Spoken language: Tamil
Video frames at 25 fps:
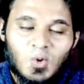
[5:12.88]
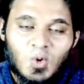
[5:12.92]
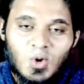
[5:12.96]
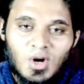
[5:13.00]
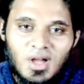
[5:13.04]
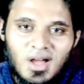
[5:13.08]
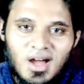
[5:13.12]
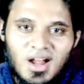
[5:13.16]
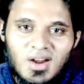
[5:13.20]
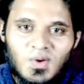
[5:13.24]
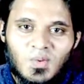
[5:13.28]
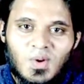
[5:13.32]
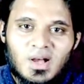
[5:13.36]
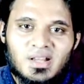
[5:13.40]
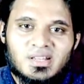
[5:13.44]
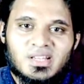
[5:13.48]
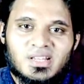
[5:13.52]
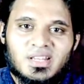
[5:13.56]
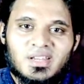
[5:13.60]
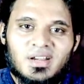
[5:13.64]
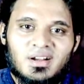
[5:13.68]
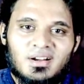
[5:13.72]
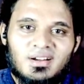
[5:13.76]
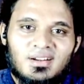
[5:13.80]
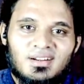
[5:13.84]
குர்ஆன்
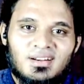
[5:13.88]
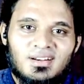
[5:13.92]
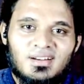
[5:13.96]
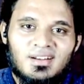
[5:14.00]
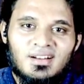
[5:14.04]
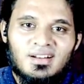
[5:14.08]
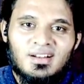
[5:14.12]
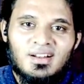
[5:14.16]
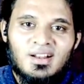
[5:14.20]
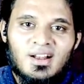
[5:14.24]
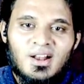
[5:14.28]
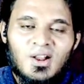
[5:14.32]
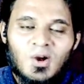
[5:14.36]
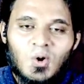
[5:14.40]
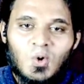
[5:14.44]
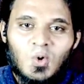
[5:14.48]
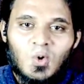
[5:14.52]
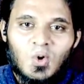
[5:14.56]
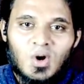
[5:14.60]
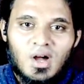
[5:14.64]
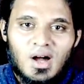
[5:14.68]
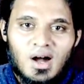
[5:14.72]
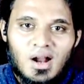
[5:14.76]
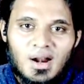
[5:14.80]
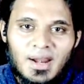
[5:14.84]
வாசிகள்
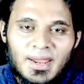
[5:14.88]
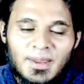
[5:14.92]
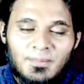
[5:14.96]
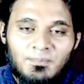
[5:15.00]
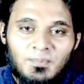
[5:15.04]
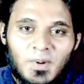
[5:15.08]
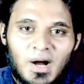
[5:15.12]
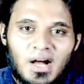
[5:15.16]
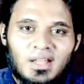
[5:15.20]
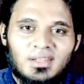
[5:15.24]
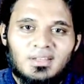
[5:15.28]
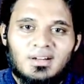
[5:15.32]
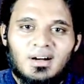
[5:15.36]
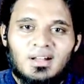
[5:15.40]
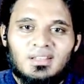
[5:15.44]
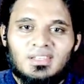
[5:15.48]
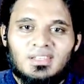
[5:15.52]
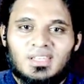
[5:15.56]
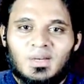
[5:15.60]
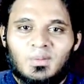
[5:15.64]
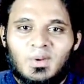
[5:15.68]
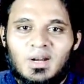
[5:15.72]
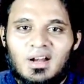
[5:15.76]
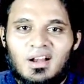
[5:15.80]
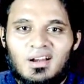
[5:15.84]
குர்ஆனை
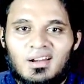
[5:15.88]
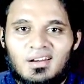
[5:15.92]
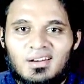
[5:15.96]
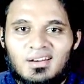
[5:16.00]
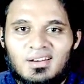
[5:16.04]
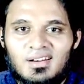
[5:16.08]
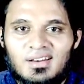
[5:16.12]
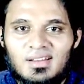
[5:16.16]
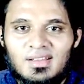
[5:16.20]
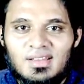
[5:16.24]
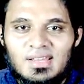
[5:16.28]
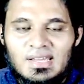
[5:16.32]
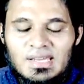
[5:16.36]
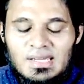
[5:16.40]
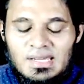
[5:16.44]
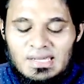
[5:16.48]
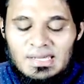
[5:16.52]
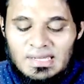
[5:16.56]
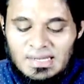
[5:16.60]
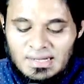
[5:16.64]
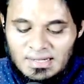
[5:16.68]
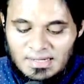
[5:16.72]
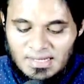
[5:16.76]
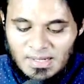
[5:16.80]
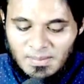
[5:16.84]
பாதுகாத்தவர்கள்
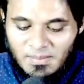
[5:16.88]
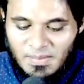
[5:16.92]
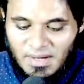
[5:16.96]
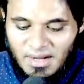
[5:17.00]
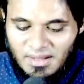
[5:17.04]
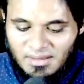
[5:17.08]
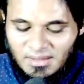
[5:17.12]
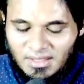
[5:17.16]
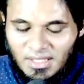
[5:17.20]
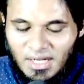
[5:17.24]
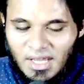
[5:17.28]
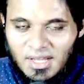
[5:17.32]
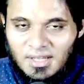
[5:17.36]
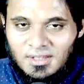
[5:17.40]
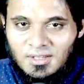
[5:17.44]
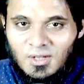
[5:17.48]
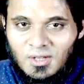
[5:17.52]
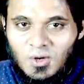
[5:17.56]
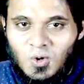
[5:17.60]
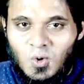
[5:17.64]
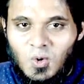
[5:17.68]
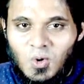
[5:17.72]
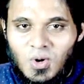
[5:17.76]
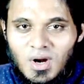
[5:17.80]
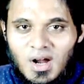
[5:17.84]
இன்றைய இடத்திலே
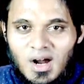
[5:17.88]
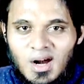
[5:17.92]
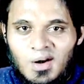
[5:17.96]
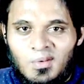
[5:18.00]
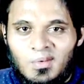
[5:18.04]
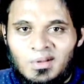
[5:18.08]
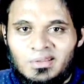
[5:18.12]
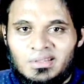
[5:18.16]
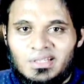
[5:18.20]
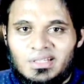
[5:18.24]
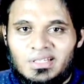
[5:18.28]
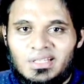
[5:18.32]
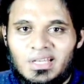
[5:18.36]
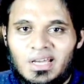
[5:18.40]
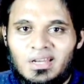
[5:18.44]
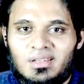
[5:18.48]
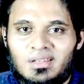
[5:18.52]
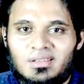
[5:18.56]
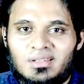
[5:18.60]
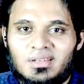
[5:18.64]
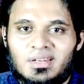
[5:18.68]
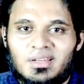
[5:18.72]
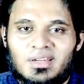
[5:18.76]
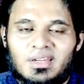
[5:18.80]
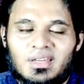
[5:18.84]
இந்த குர்ஆன் வந்து
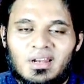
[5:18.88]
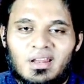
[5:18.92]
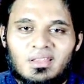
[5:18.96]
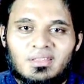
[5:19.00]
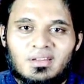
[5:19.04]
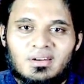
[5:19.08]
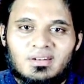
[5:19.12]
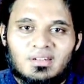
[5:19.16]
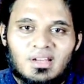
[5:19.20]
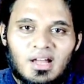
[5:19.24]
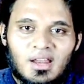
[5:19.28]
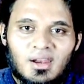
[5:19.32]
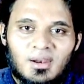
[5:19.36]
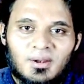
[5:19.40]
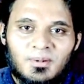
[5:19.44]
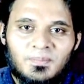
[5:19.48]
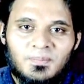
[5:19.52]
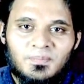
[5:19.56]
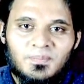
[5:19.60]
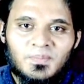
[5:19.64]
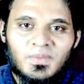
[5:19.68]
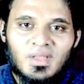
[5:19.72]
சேர்ந்திருக்கிறது என்றால்